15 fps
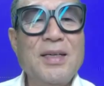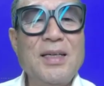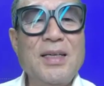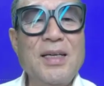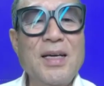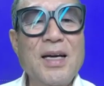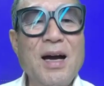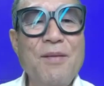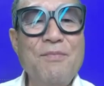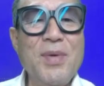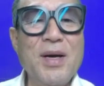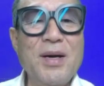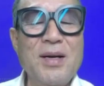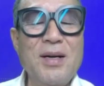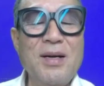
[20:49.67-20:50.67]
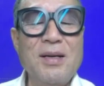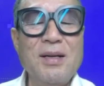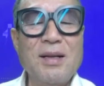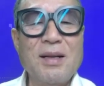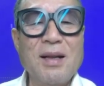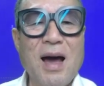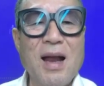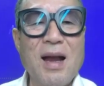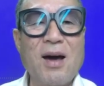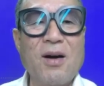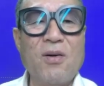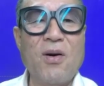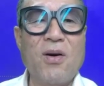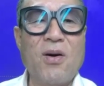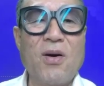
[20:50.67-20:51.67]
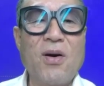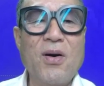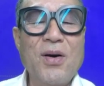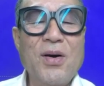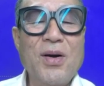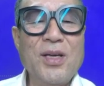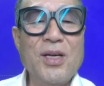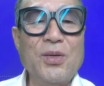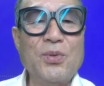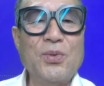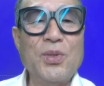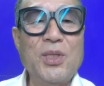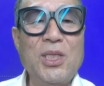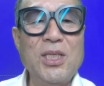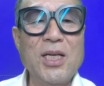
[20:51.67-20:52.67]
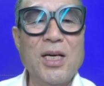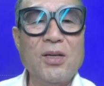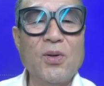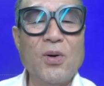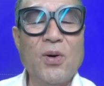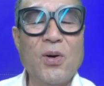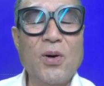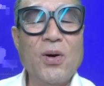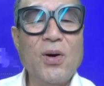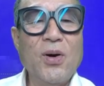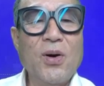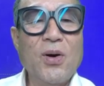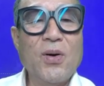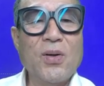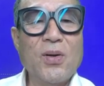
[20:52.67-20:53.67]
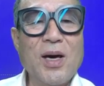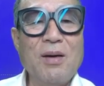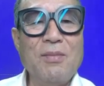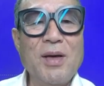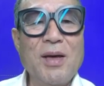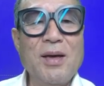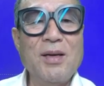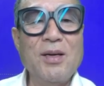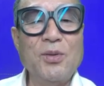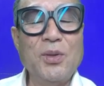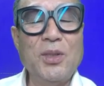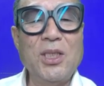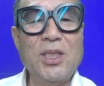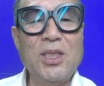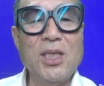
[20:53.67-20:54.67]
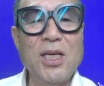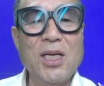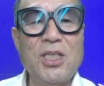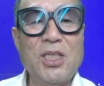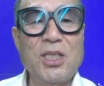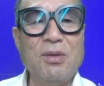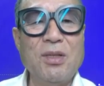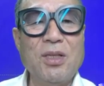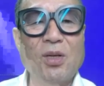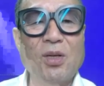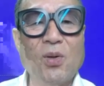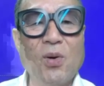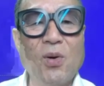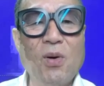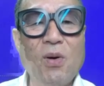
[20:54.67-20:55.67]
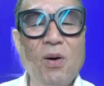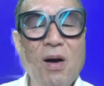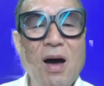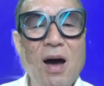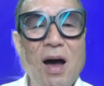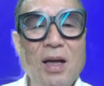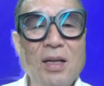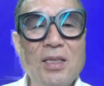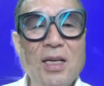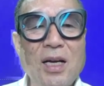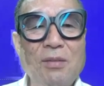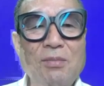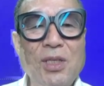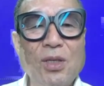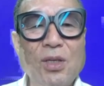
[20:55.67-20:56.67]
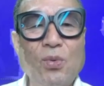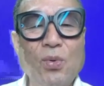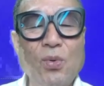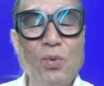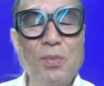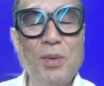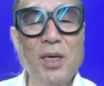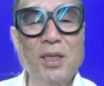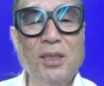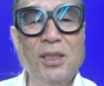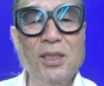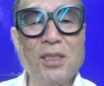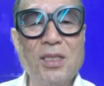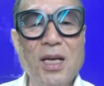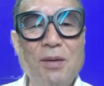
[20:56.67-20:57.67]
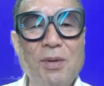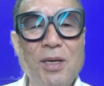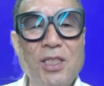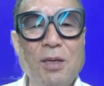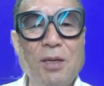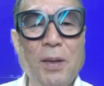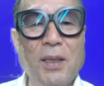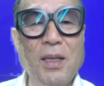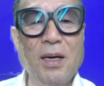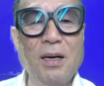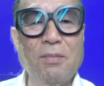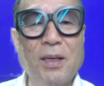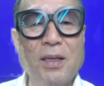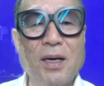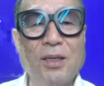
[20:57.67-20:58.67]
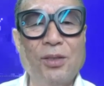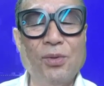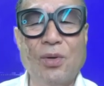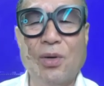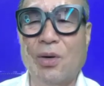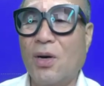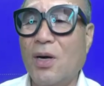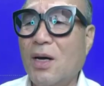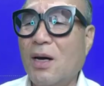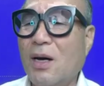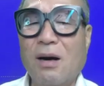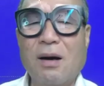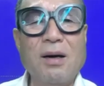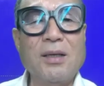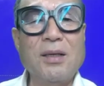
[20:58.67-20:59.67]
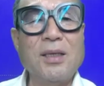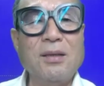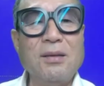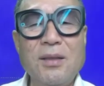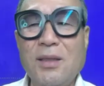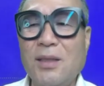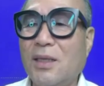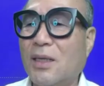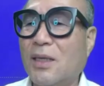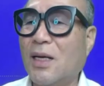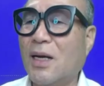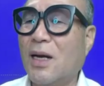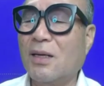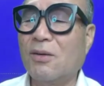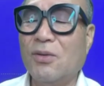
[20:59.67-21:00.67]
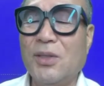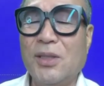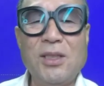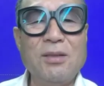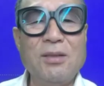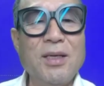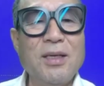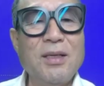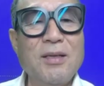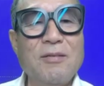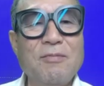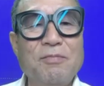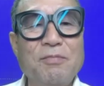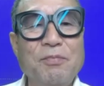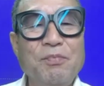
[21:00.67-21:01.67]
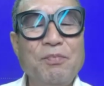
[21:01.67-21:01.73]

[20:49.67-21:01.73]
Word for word: 이 한 명을 하려고 영주시장도 그 다음에 영주시청의 직원들도 한 사람씩 두 명씩 세 명씩 배당을 받아가지고 어쨌든지 이렇게 하는거 있지만은